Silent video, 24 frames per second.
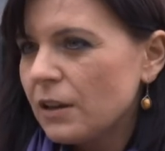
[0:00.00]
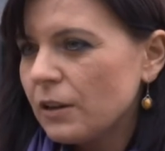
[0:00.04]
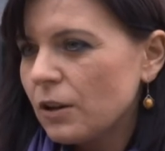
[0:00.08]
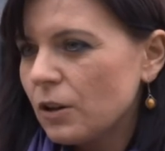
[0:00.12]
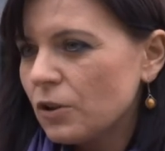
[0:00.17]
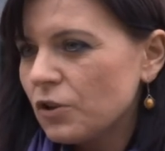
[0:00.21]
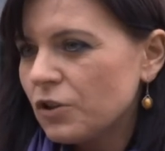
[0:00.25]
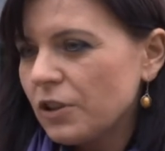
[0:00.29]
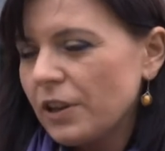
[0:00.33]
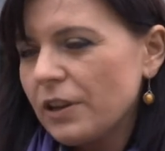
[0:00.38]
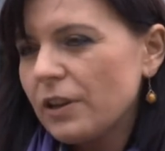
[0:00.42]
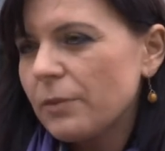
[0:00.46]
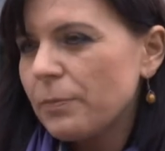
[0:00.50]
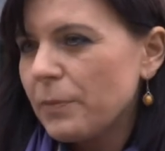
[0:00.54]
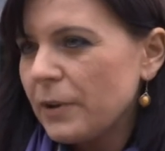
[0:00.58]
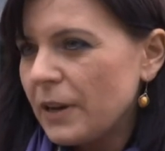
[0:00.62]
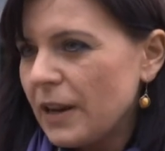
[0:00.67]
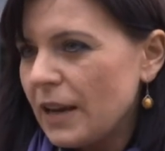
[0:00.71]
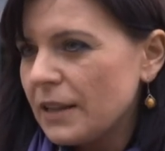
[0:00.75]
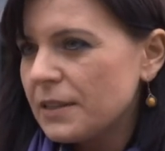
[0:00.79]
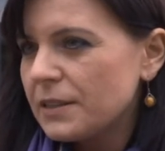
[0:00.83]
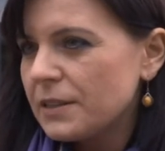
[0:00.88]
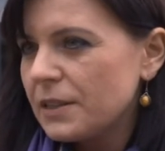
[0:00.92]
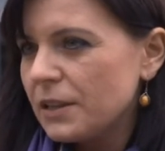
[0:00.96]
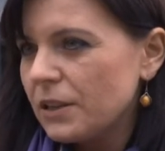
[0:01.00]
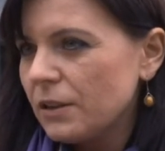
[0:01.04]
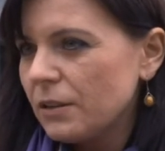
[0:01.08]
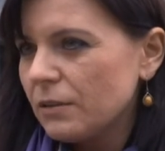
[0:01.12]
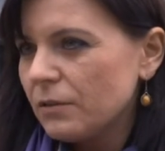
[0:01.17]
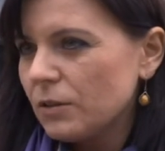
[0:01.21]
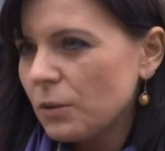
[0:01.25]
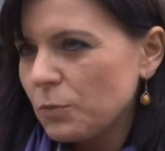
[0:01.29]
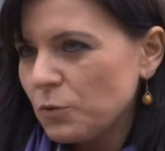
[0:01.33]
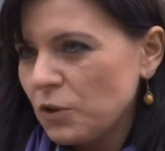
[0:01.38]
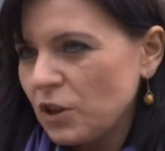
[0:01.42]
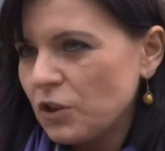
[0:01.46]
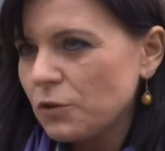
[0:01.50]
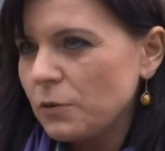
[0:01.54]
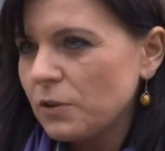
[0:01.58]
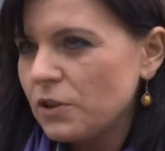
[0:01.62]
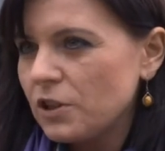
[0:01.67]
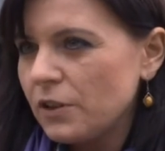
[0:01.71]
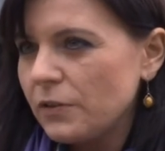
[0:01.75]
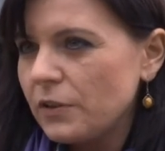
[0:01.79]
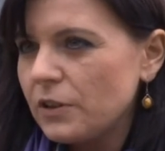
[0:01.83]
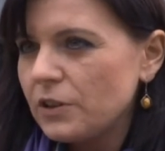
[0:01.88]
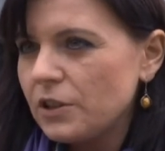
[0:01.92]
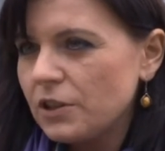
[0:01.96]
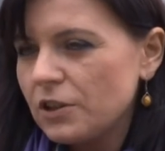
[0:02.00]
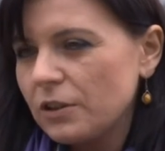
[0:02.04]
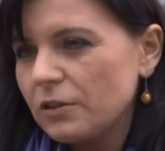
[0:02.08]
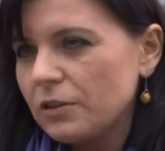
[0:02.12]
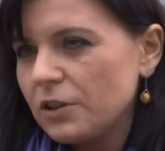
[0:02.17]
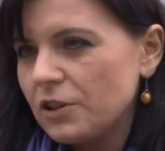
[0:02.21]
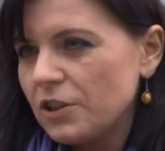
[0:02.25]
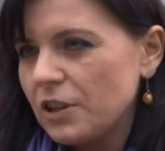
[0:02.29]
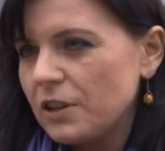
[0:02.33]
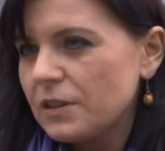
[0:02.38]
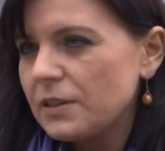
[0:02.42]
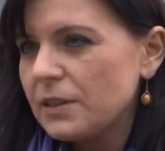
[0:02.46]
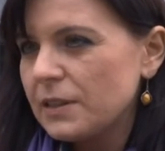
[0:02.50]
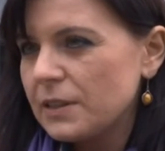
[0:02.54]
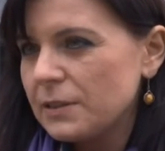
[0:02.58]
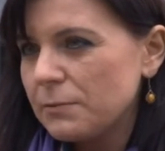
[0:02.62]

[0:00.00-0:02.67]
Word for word: Koszt tej operacji to przeszło 90 tysięcy